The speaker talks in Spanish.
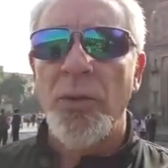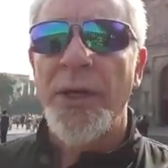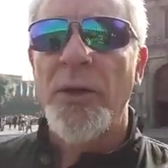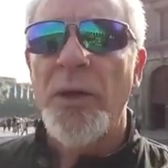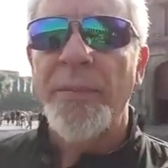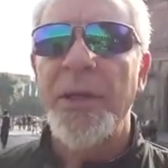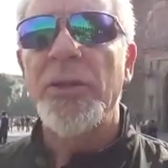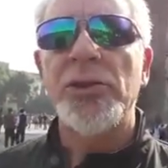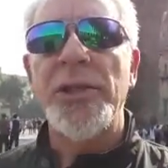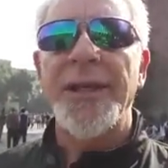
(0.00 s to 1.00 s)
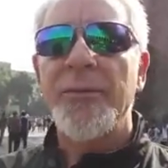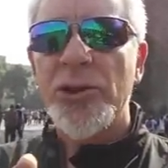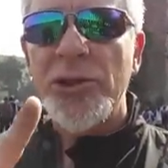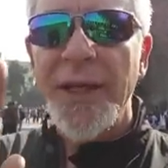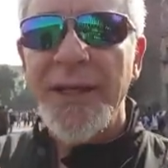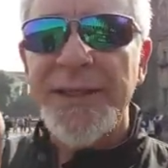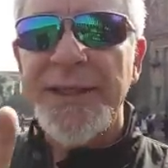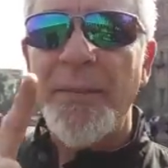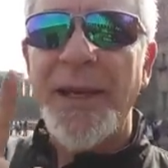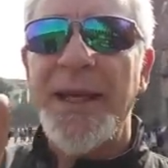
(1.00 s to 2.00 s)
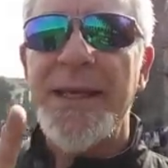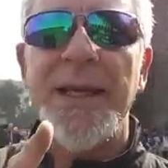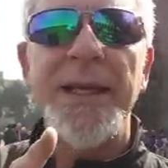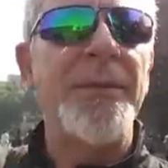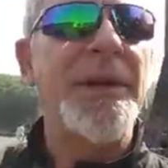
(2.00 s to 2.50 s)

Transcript: Bueno, amigos, seguimos en esta pequeña